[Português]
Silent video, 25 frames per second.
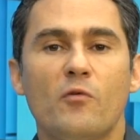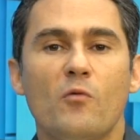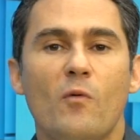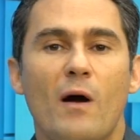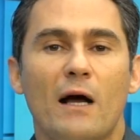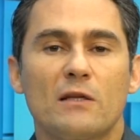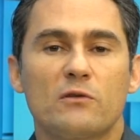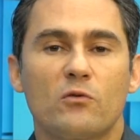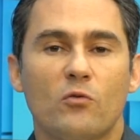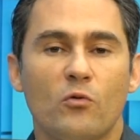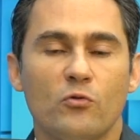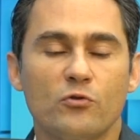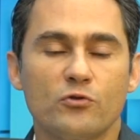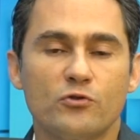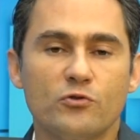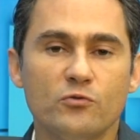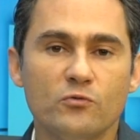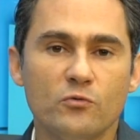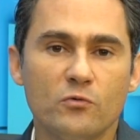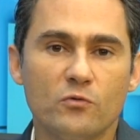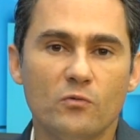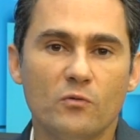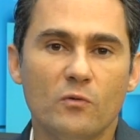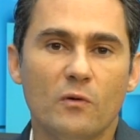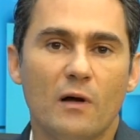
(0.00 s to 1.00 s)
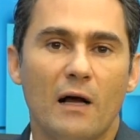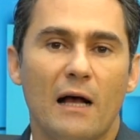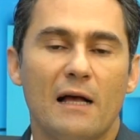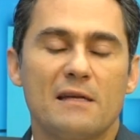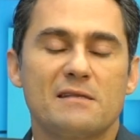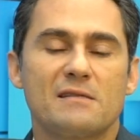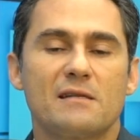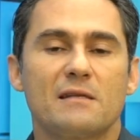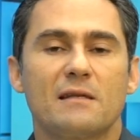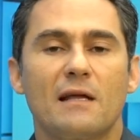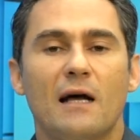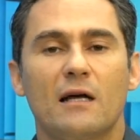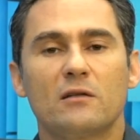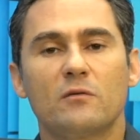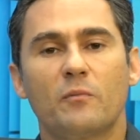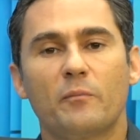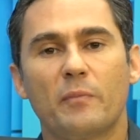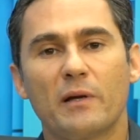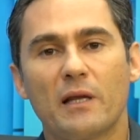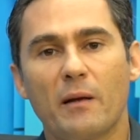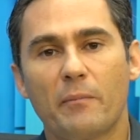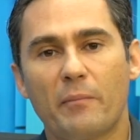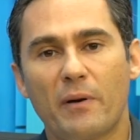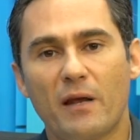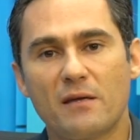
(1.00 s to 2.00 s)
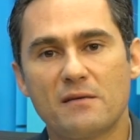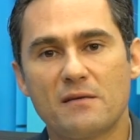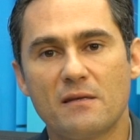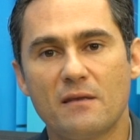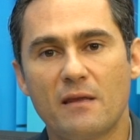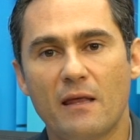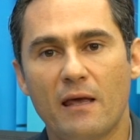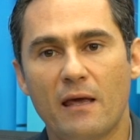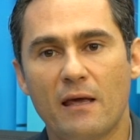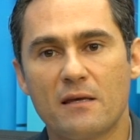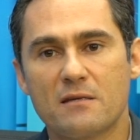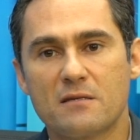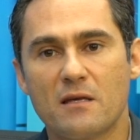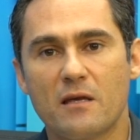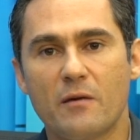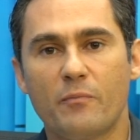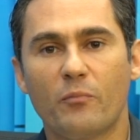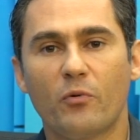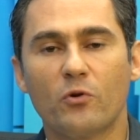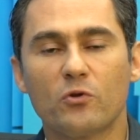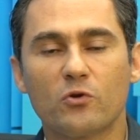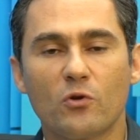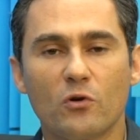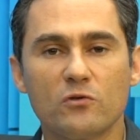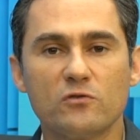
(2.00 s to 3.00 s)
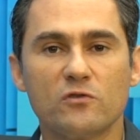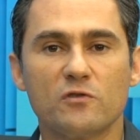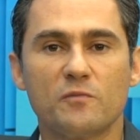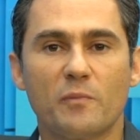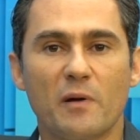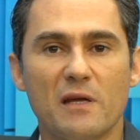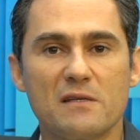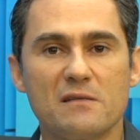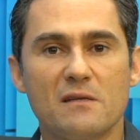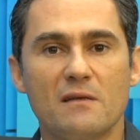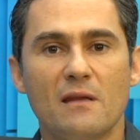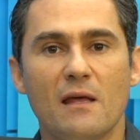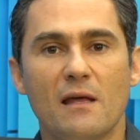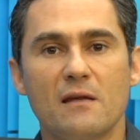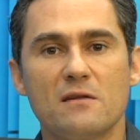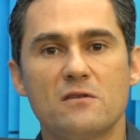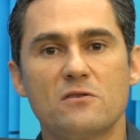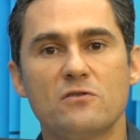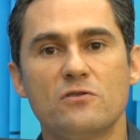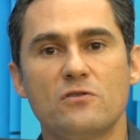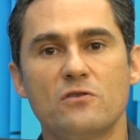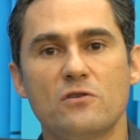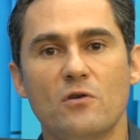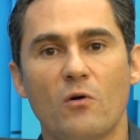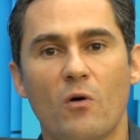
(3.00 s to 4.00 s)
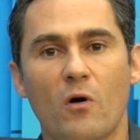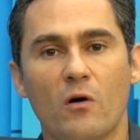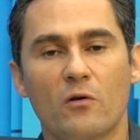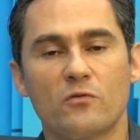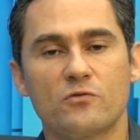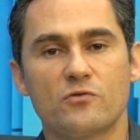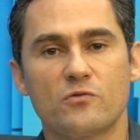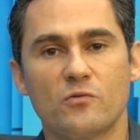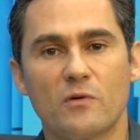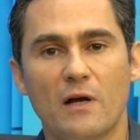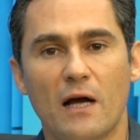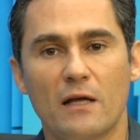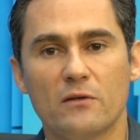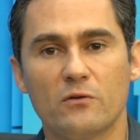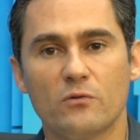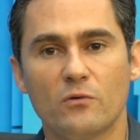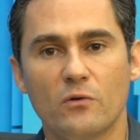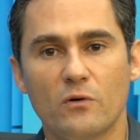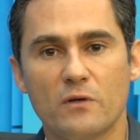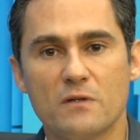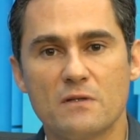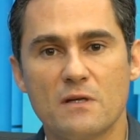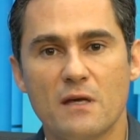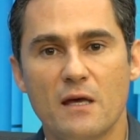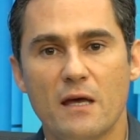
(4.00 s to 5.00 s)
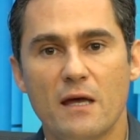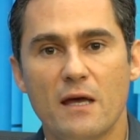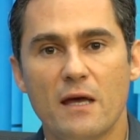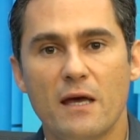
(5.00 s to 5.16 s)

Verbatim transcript: um ato conjunto assinado pela presidência e por todos os presidentes de órgãos julgadores